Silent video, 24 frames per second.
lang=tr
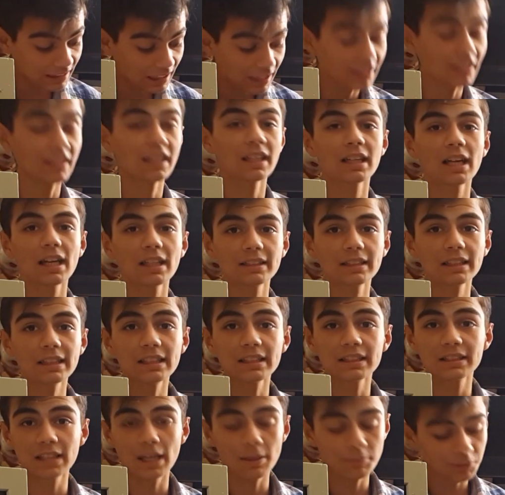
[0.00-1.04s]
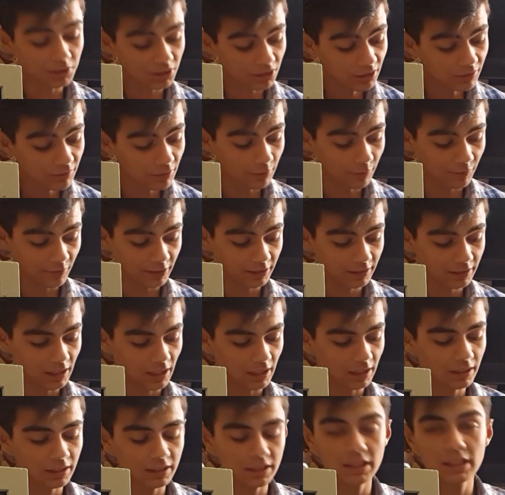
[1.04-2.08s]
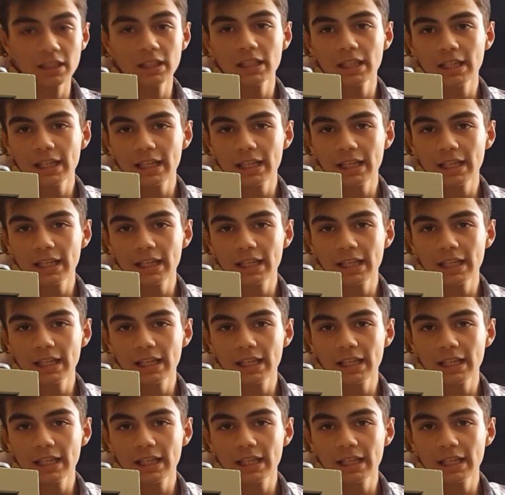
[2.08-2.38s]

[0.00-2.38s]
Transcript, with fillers: Sadece anakart değil işlemcisini ve fanını aldık.